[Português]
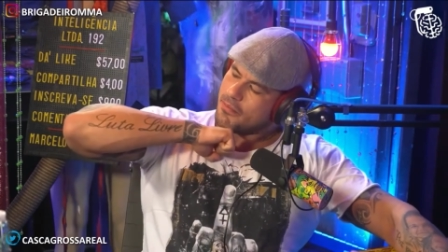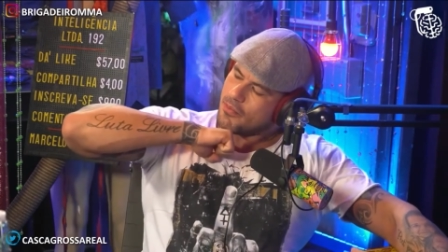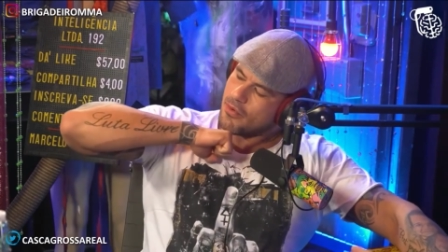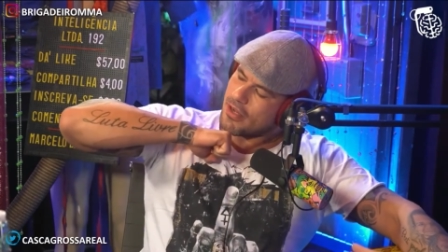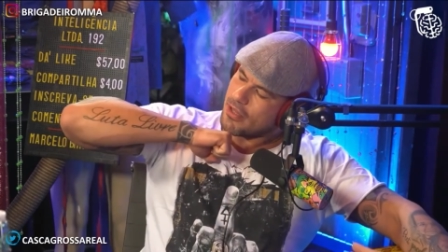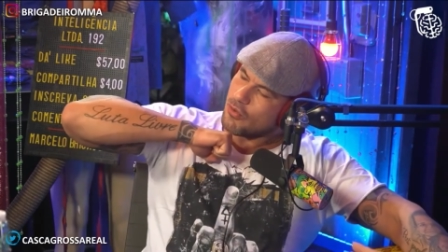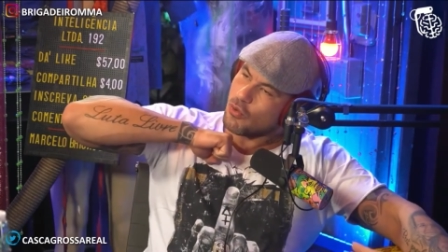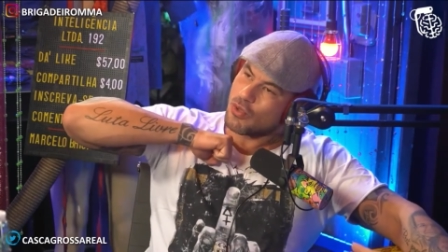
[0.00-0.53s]

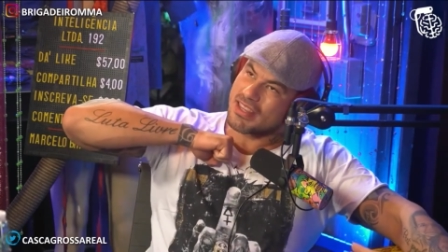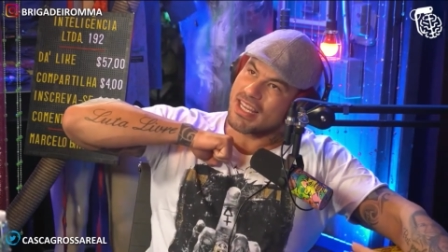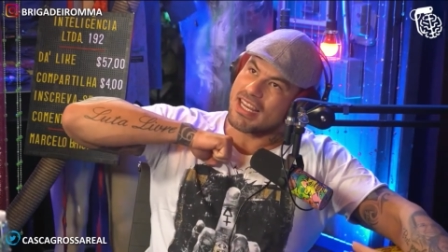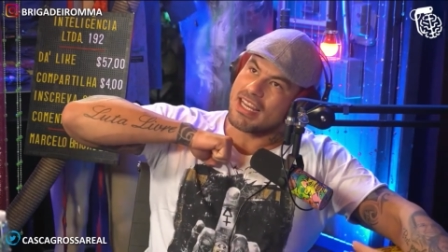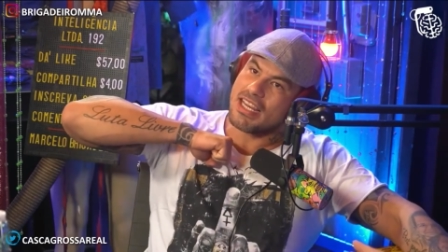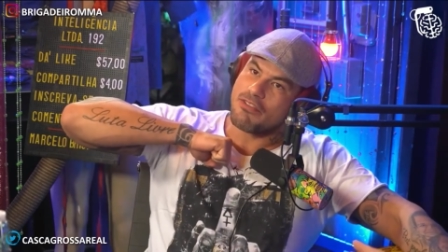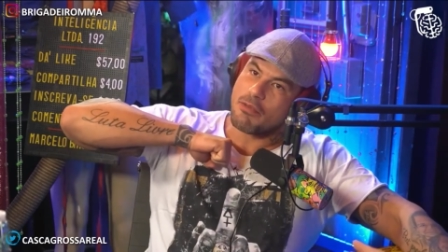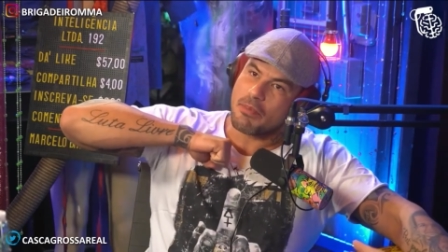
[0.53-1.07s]
Porra, luta
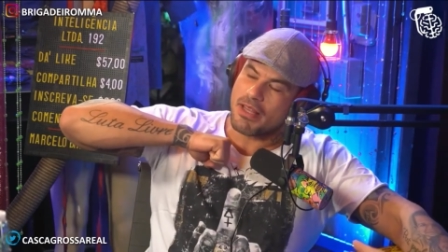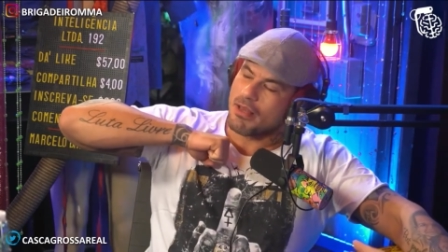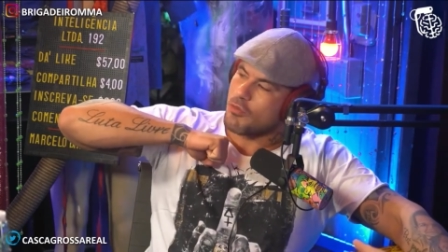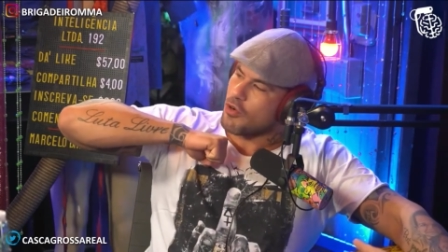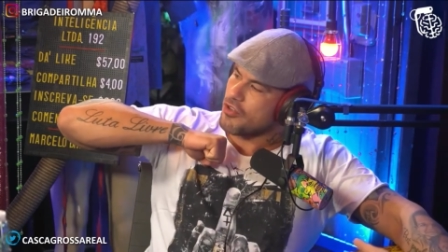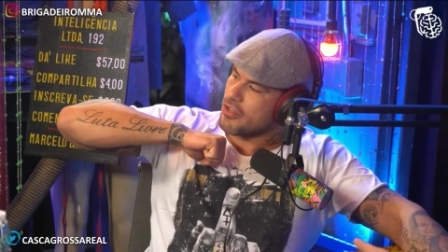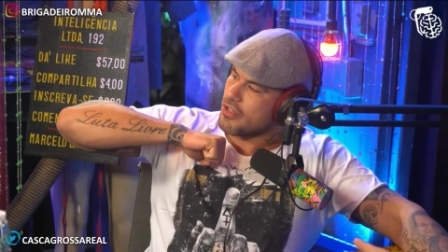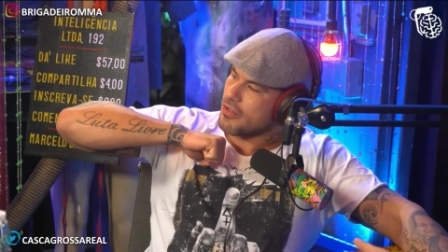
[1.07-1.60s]
livre, pelo
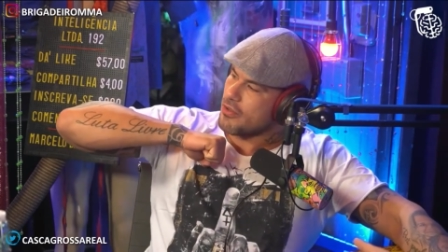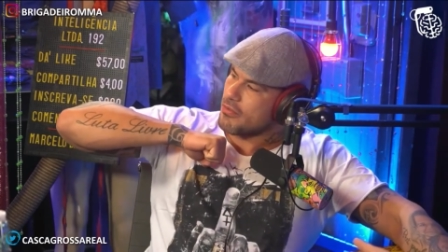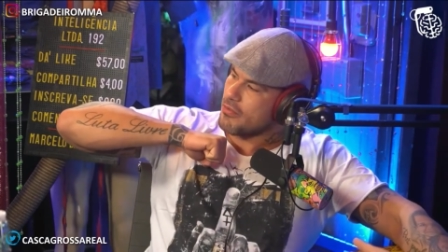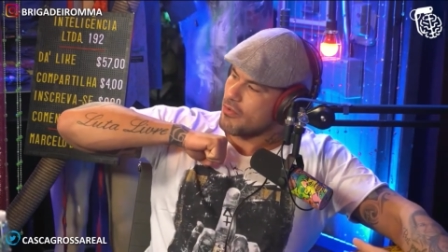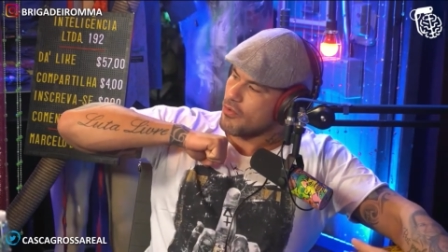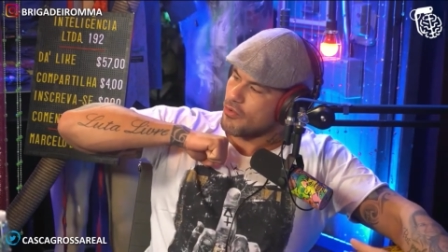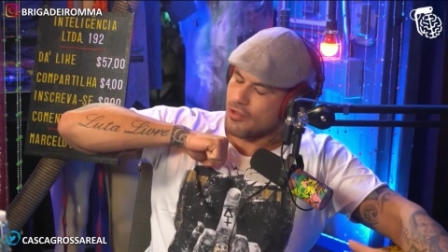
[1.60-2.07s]
amor de Deus. Aí eu né?